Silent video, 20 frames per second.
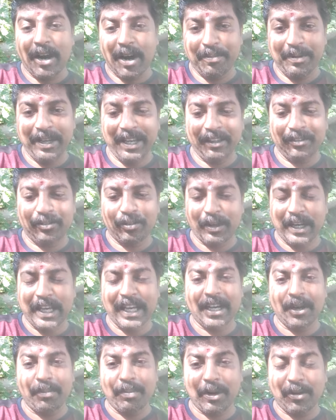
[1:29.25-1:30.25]
அப்படியே
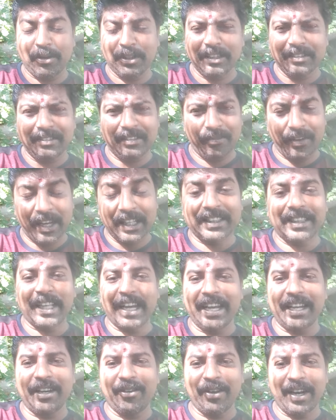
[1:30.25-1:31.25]
சொன்னதுக்கப்புறம் வந்து சிவா
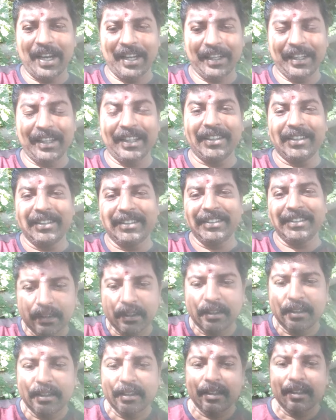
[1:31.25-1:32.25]
தயங்குவார்
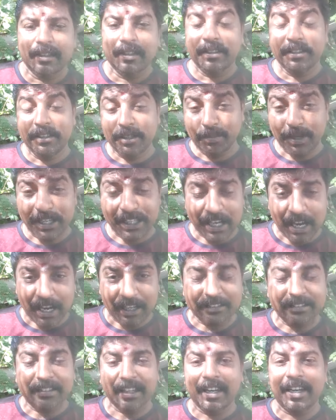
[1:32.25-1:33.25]
இந்த மாதிரி
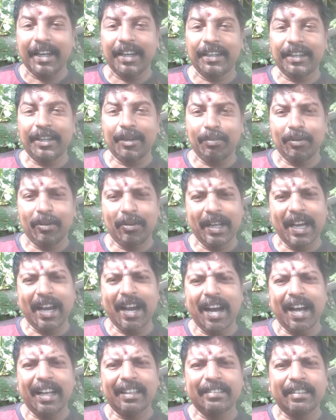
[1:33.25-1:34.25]
ஆசாலாம் இருக்குது அப்படின்னோடனே
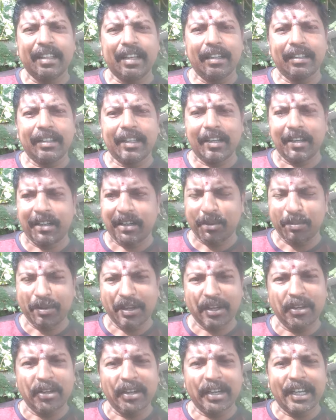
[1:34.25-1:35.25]
ஆசை இருந்தேன்
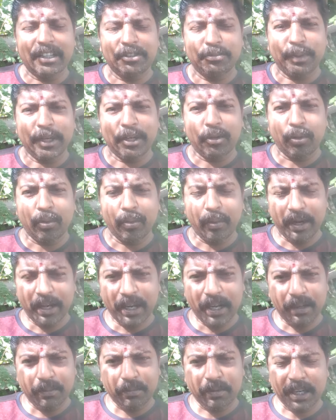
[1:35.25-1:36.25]
நம்ம ரெண்டு பேரும் ஹஸ்பண்ட் ஒன்று
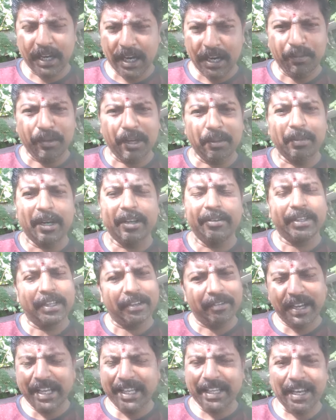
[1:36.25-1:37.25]
கணவன்
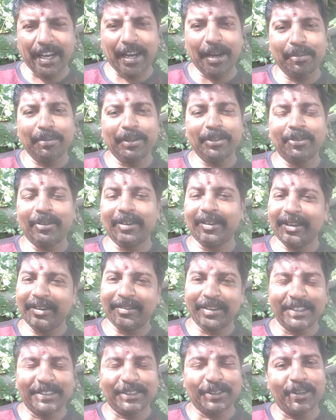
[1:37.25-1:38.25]
மனைவிங்க வைங்க அப்படின்னு
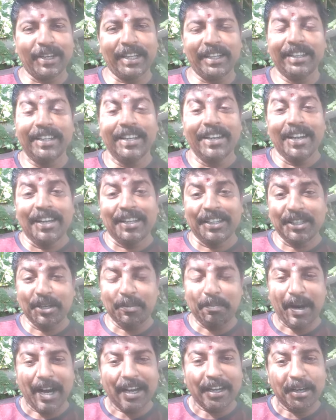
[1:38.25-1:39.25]
சொன்னோடனே வச்சிருவார்
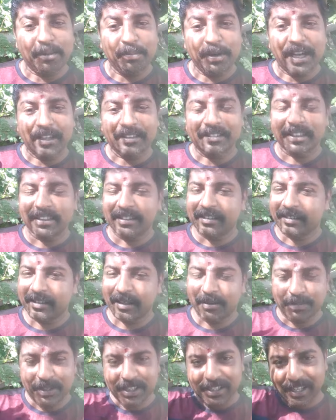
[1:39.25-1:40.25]
இதை பார்க்குறப்ப ஆசாக்கு
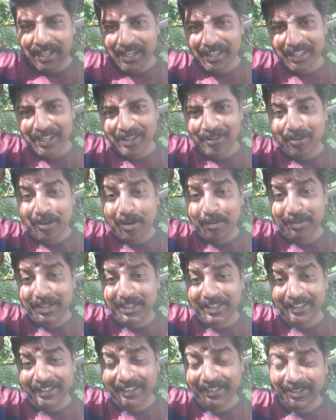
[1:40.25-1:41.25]
செம்ம காண்டாகும்
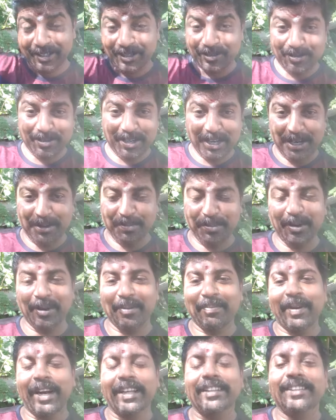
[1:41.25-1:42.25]
அப்படியே இது
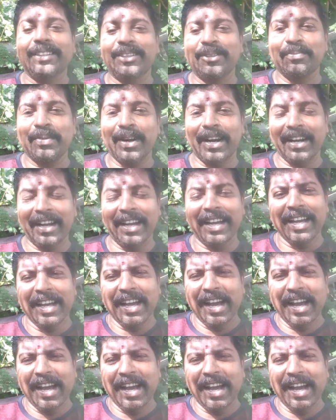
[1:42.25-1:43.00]
கட்டுப்போட பார்த்துட்ருப்பாங்க